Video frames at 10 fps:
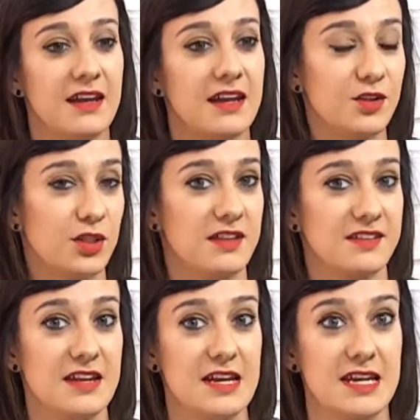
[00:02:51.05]

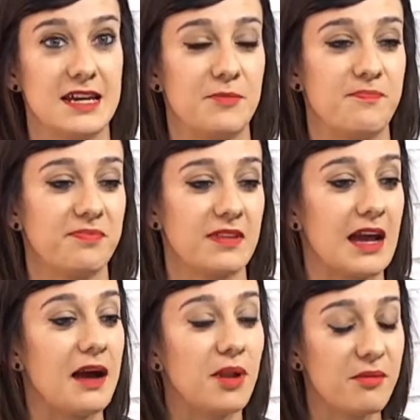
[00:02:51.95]
Entonces, em,
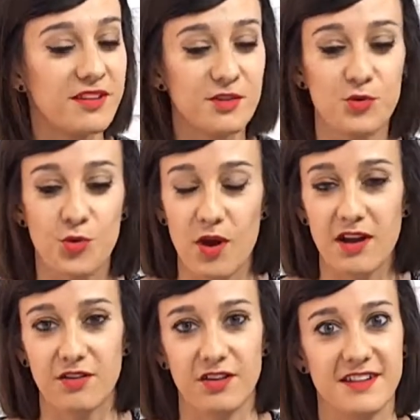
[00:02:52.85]
hablaba de un juego,